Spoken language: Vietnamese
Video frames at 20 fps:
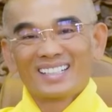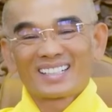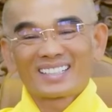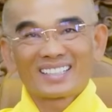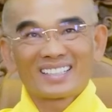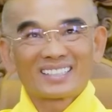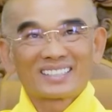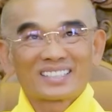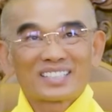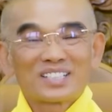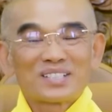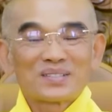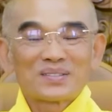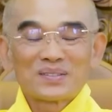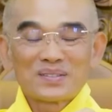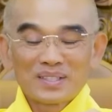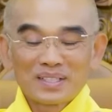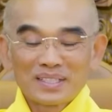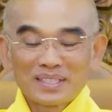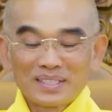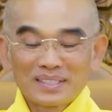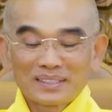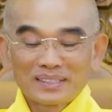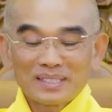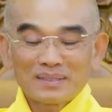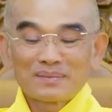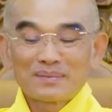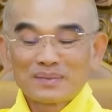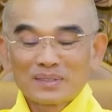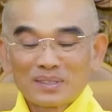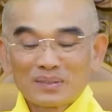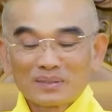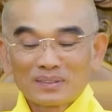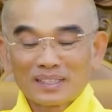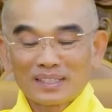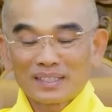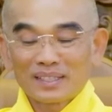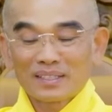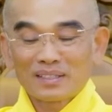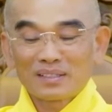Ra sâu ở nơi tông chúng
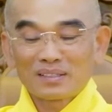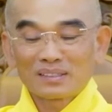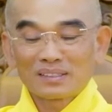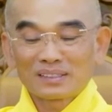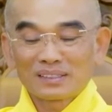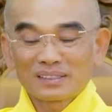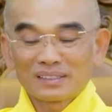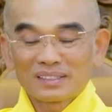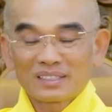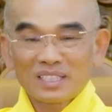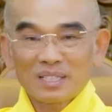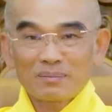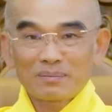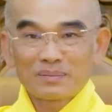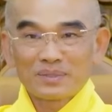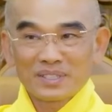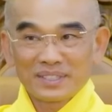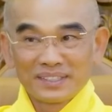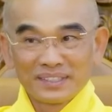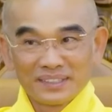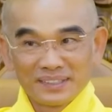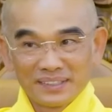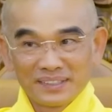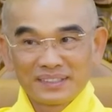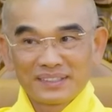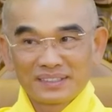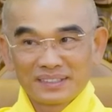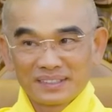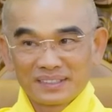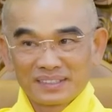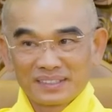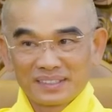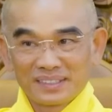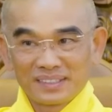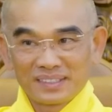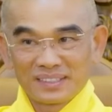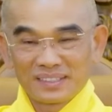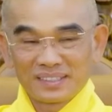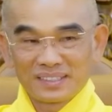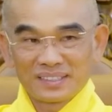ta có sự chấp sự,
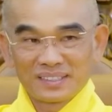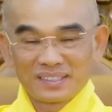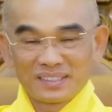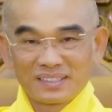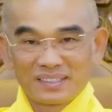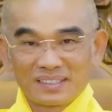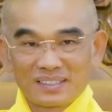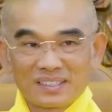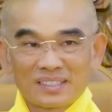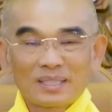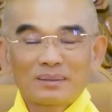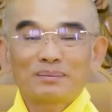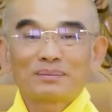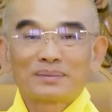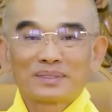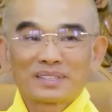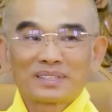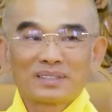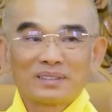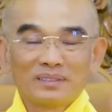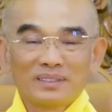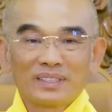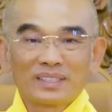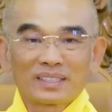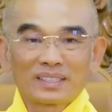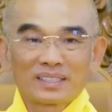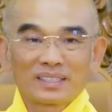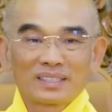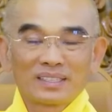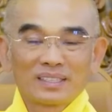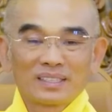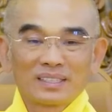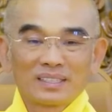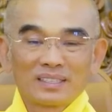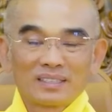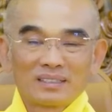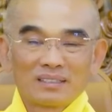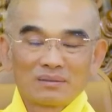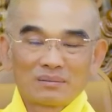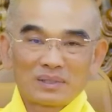chấp sự việc
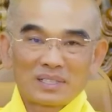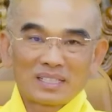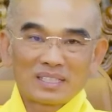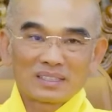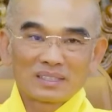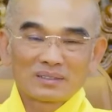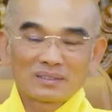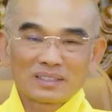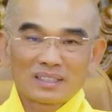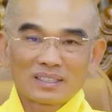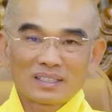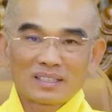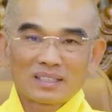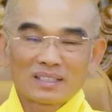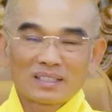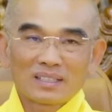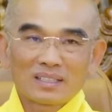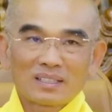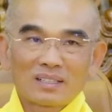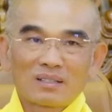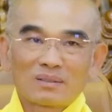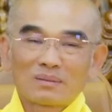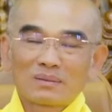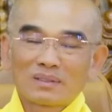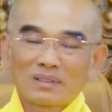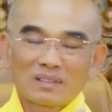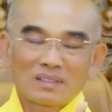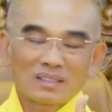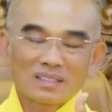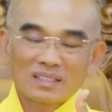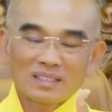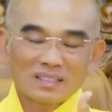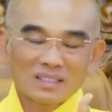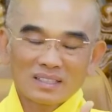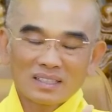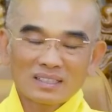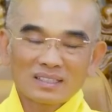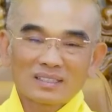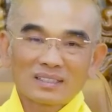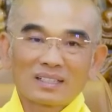mà chúng ta không có
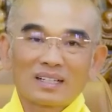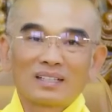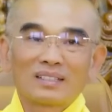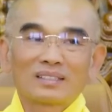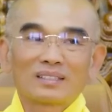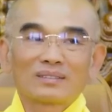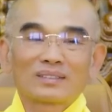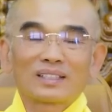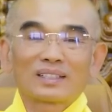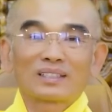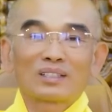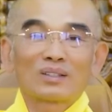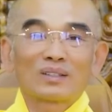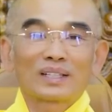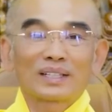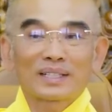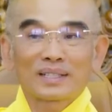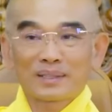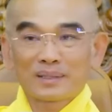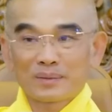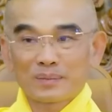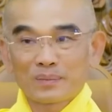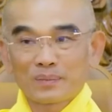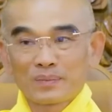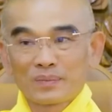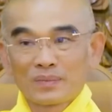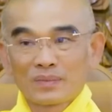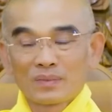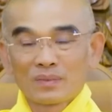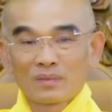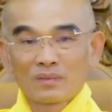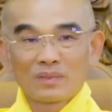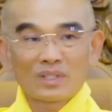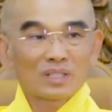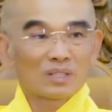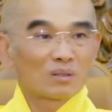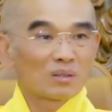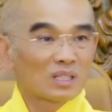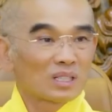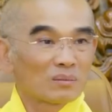cách để chúng ta thoát. Và
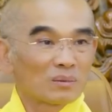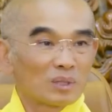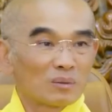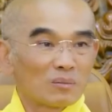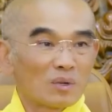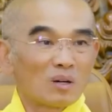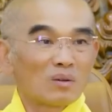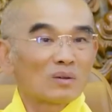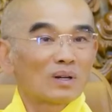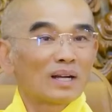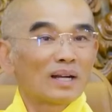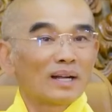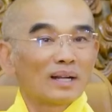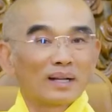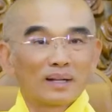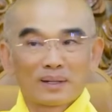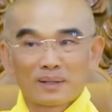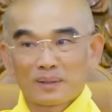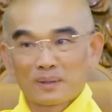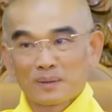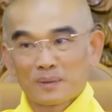rồi cái mình bỏ qua.